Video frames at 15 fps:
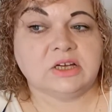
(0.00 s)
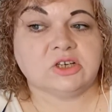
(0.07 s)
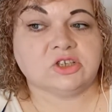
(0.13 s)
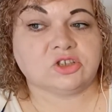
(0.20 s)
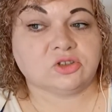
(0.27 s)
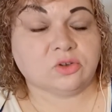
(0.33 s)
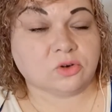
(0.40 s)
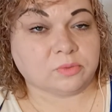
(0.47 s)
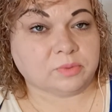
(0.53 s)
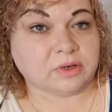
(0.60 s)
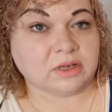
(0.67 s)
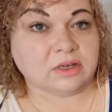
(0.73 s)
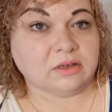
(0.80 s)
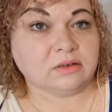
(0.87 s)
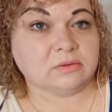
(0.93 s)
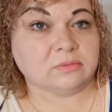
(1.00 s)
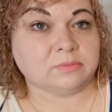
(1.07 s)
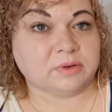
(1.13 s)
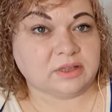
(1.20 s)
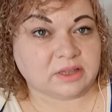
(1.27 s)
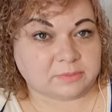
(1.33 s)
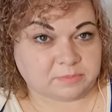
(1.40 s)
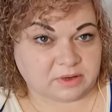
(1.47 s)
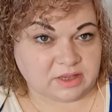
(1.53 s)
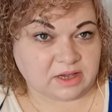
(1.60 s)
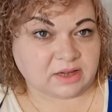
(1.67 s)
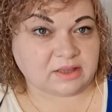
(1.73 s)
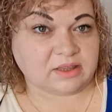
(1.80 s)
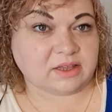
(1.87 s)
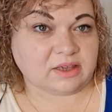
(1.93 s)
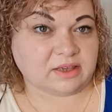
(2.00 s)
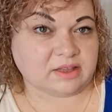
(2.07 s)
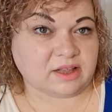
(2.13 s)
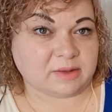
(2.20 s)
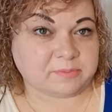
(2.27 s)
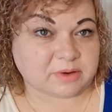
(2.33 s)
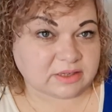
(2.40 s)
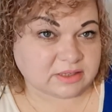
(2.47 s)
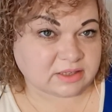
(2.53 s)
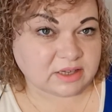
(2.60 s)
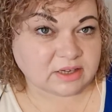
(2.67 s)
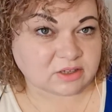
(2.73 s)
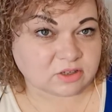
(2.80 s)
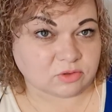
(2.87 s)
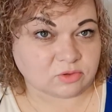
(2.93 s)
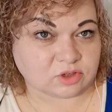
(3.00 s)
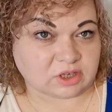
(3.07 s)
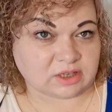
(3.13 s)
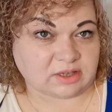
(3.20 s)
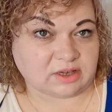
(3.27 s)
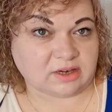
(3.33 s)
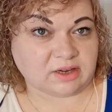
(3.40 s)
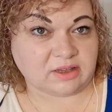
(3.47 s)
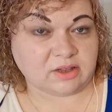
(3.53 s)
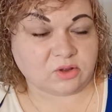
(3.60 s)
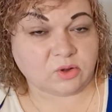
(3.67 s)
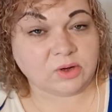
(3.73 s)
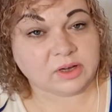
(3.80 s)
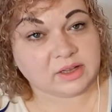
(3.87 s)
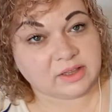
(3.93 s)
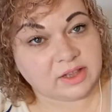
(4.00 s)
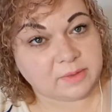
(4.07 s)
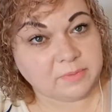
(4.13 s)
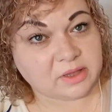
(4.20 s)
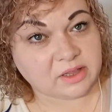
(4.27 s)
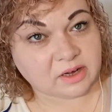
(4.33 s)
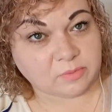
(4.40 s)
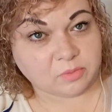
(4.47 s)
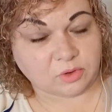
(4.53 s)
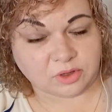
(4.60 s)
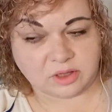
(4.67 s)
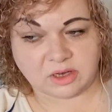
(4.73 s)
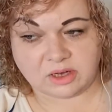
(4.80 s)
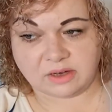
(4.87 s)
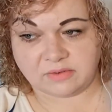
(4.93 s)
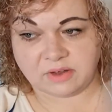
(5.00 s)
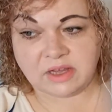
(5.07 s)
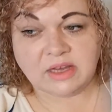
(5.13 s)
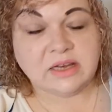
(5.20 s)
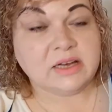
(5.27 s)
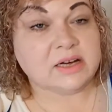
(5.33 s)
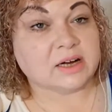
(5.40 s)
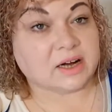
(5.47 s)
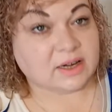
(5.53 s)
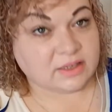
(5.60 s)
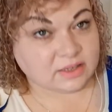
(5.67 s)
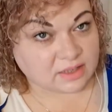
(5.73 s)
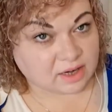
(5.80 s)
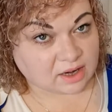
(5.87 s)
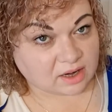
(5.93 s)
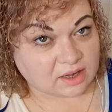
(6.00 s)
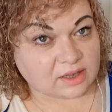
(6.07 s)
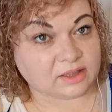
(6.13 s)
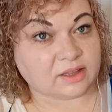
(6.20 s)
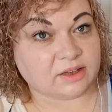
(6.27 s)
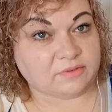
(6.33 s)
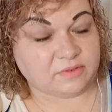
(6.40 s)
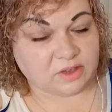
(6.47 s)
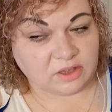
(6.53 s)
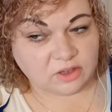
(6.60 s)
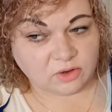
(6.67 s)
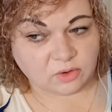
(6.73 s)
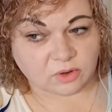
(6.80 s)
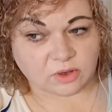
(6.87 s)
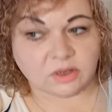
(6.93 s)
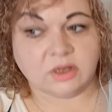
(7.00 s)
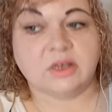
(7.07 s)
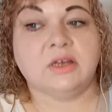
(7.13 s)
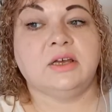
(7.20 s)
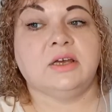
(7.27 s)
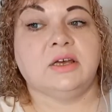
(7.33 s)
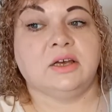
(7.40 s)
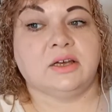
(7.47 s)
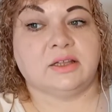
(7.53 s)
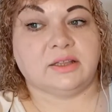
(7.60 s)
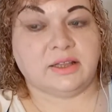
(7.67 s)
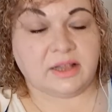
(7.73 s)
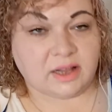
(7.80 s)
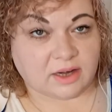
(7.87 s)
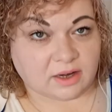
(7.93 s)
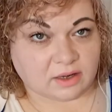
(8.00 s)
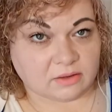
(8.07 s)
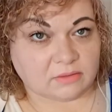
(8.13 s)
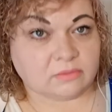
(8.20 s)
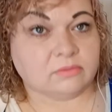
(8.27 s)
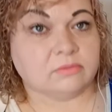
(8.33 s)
чтобы было понятно и для простых слушателей, не только для медработников. Хотя это видео для